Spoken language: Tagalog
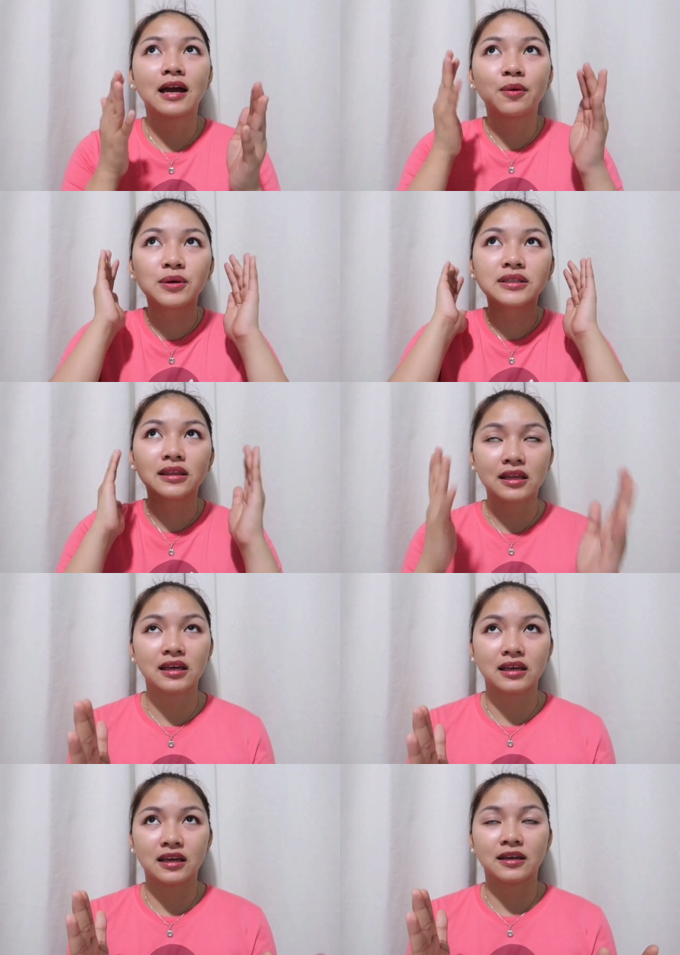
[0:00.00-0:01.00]
I was
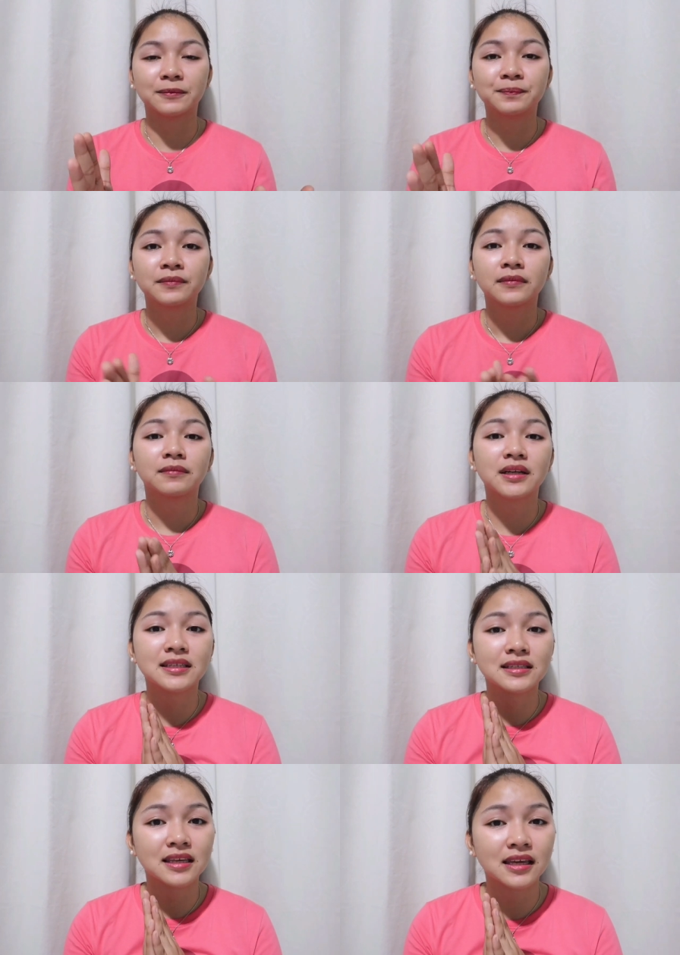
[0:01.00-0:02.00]
thinking,
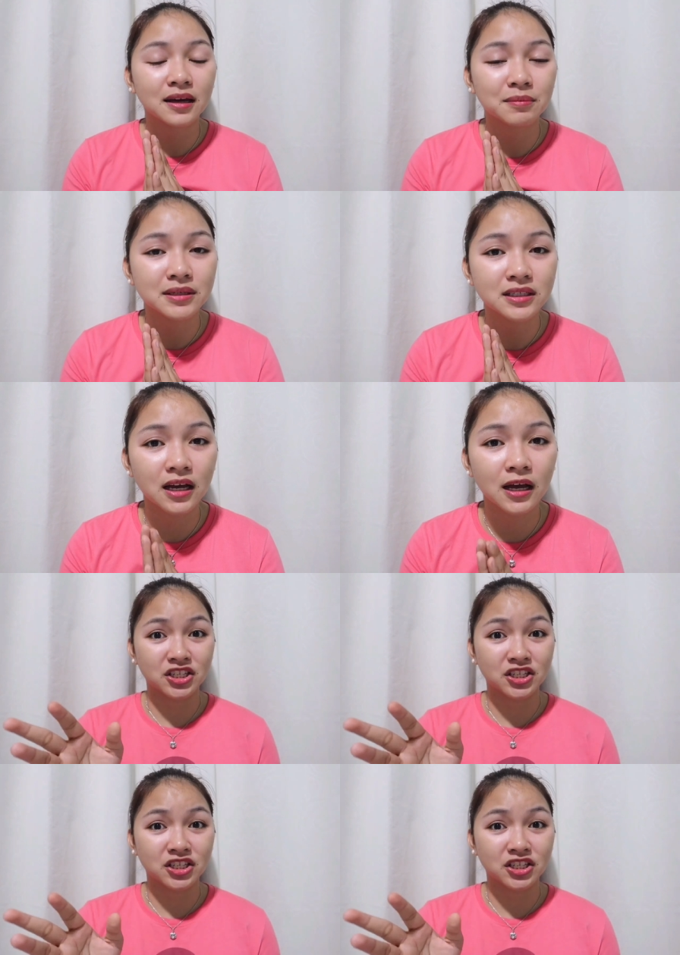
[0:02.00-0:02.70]
magsistay kami sa,